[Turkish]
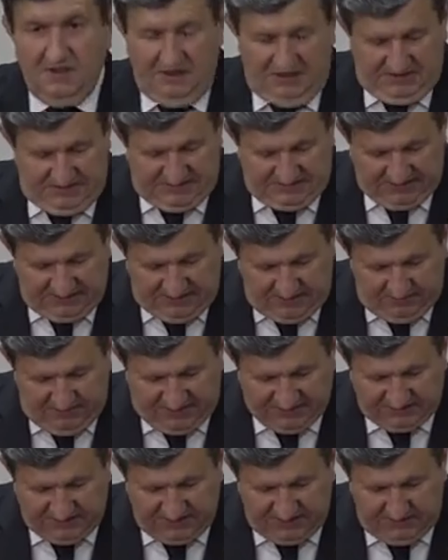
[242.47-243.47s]
Sayın
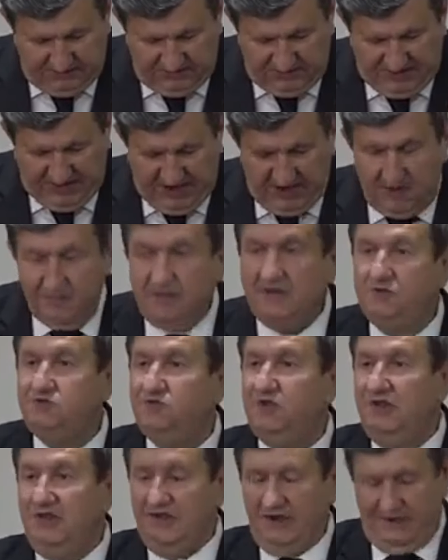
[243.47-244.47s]
Başkanım, değerli meclis
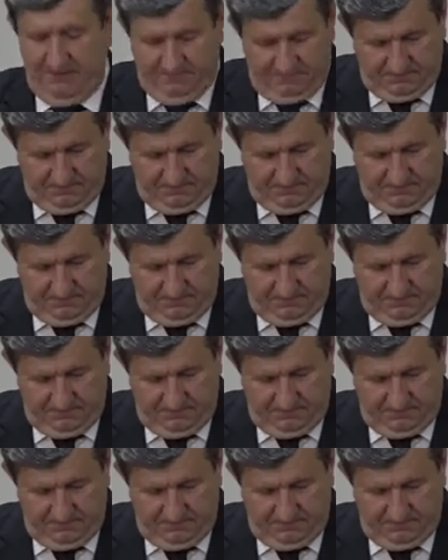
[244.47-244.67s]
üyeleri.